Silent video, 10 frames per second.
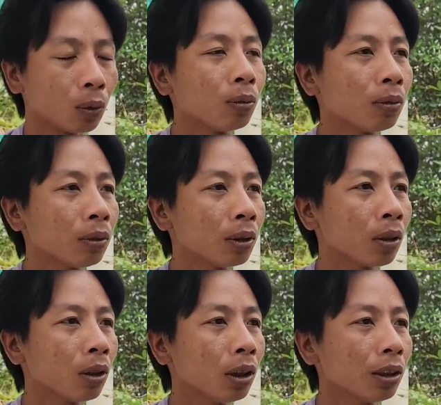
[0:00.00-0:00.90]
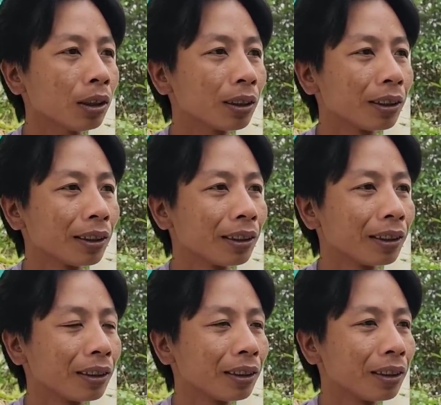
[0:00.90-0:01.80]
cũng có ừ.
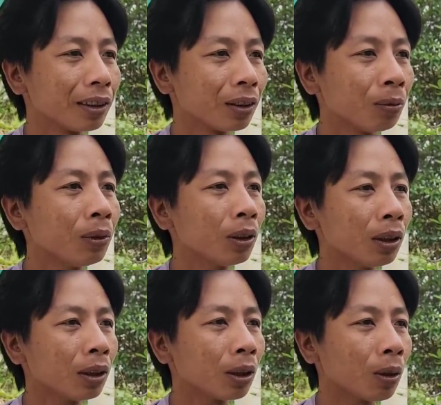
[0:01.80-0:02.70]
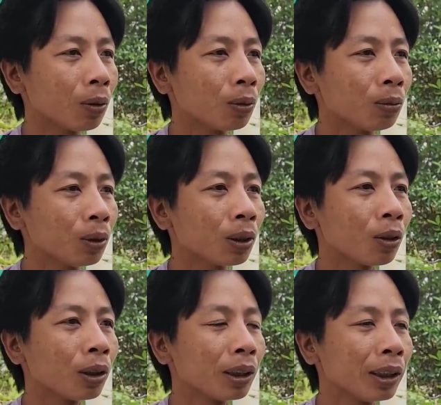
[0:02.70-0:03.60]
cũng có lâu lâu cũng có
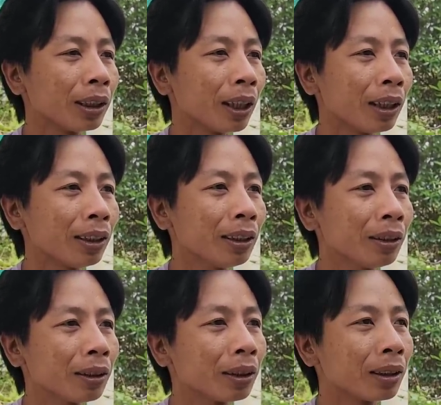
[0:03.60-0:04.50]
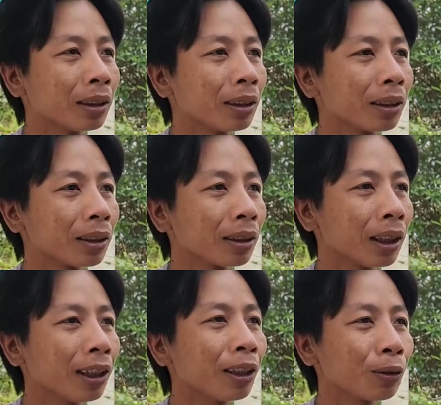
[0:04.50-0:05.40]
đòi về trả ảnh ờ,
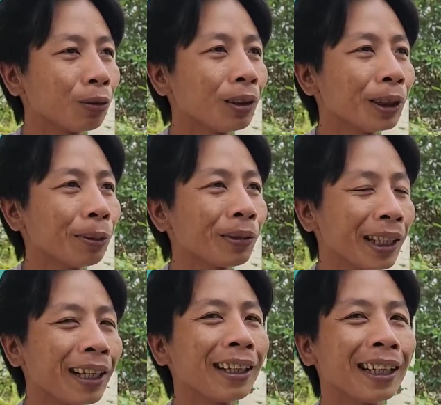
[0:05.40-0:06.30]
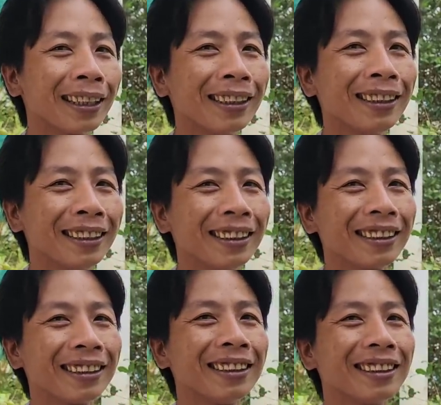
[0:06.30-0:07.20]
cỡ nào cũng có ép cha ở đây chứ
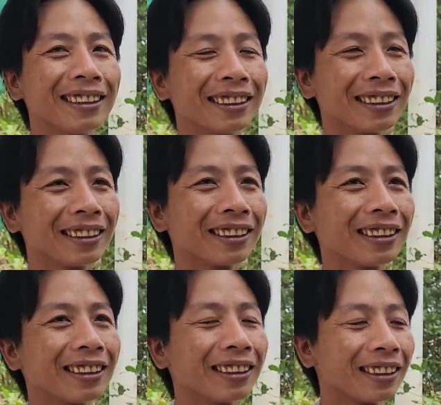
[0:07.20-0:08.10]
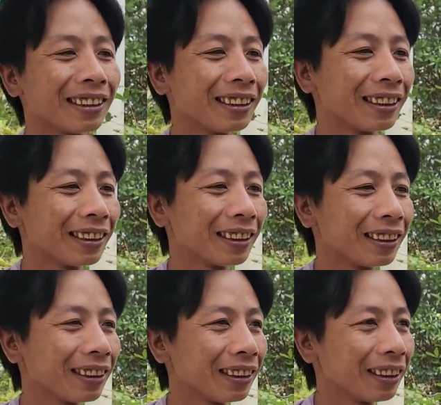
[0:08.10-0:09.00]
ừ. lúc đó anh sẽ an ủi
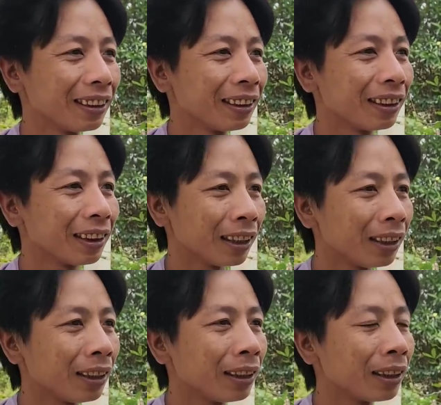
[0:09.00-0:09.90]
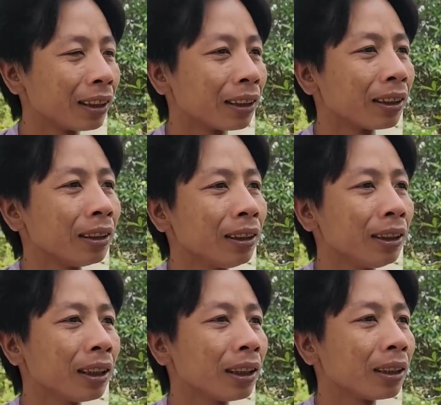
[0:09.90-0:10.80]
như thế nào thì ờ,
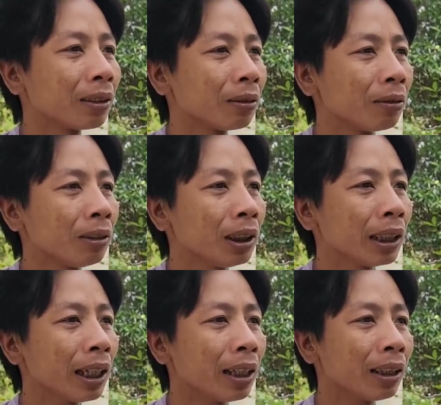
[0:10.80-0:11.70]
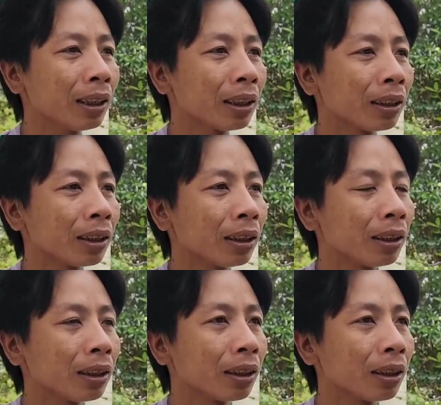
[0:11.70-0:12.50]
như là cha thì